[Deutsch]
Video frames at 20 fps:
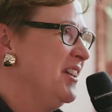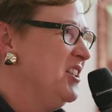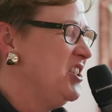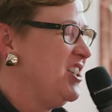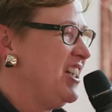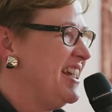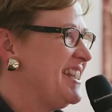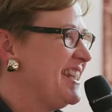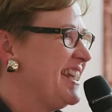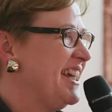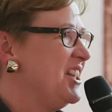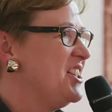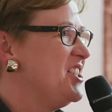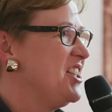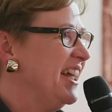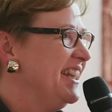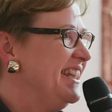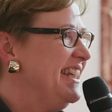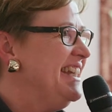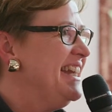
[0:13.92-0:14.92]
Francesca
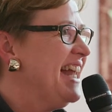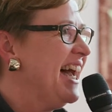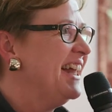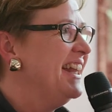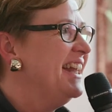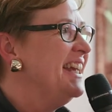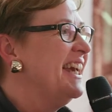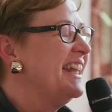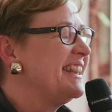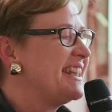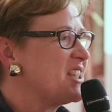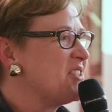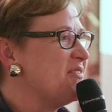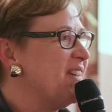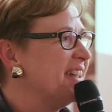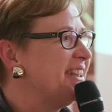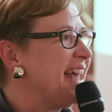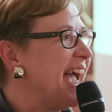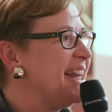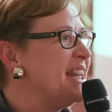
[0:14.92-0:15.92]
Ciardina, das
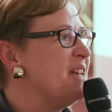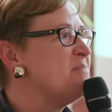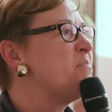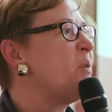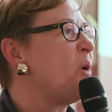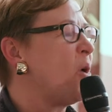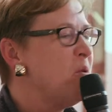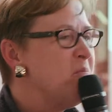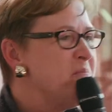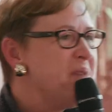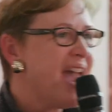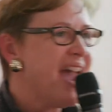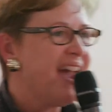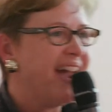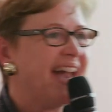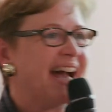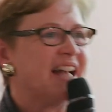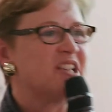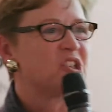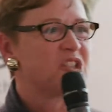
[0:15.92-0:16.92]
war deine
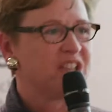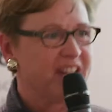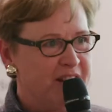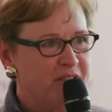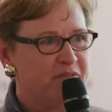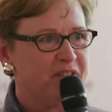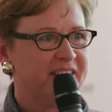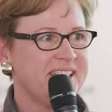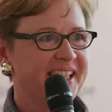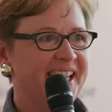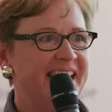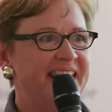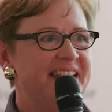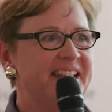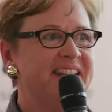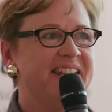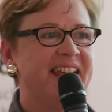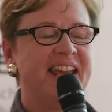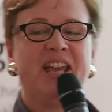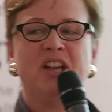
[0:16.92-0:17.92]
Premiere als
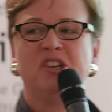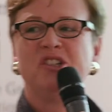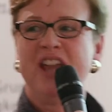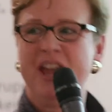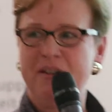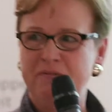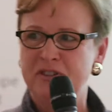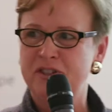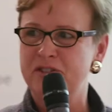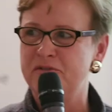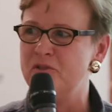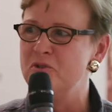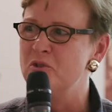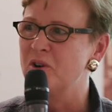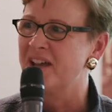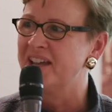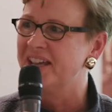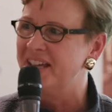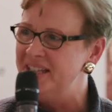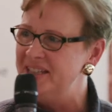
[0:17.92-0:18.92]
stellvertretende
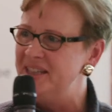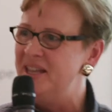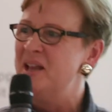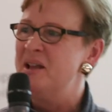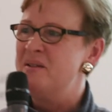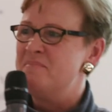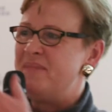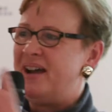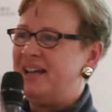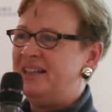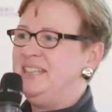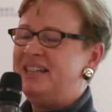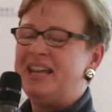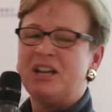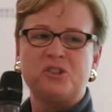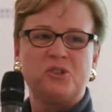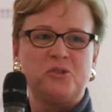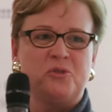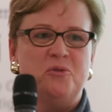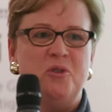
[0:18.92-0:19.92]
Geschäftsführerin.
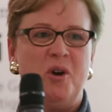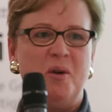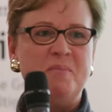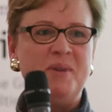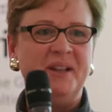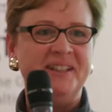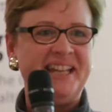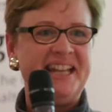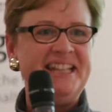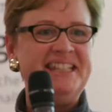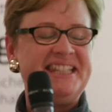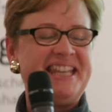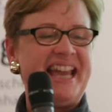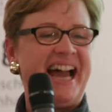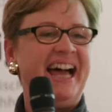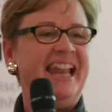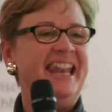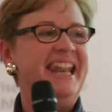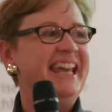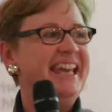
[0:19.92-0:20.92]
Matthias Stürmer, den Sie
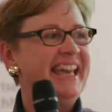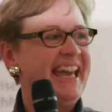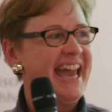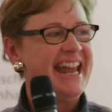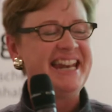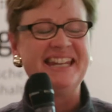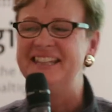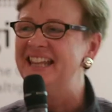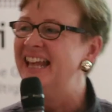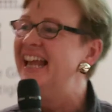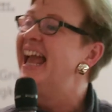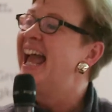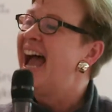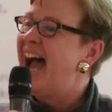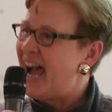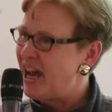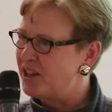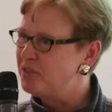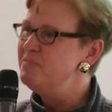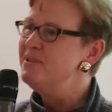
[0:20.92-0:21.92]
alle kennen,
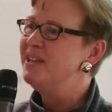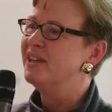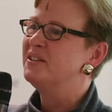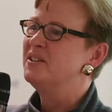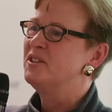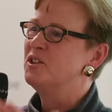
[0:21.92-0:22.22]
hat mir